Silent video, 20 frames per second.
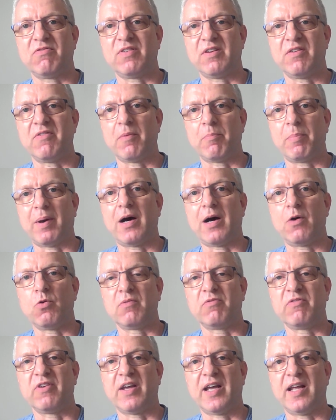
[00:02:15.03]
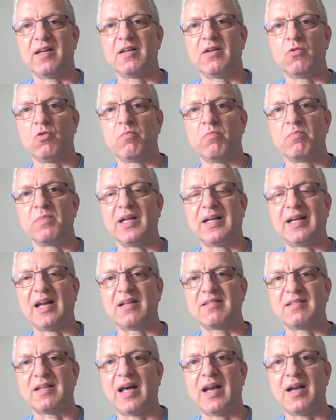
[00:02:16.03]
wie wir brauchen werden, um die
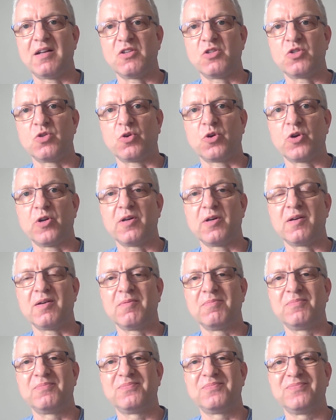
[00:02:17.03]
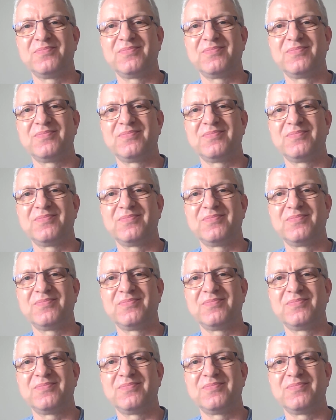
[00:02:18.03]
Klasse halten zu können.